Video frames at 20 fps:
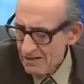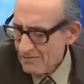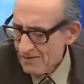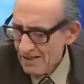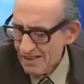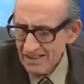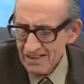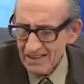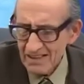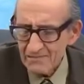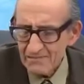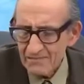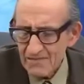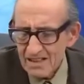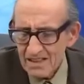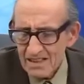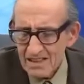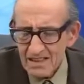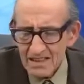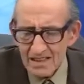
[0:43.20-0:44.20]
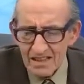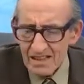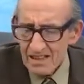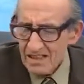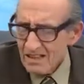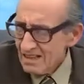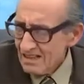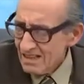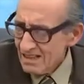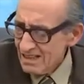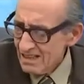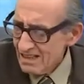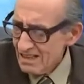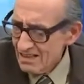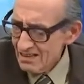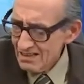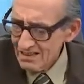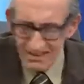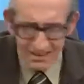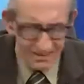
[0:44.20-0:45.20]
bienvenida.
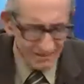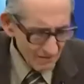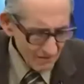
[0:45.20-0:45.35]
Y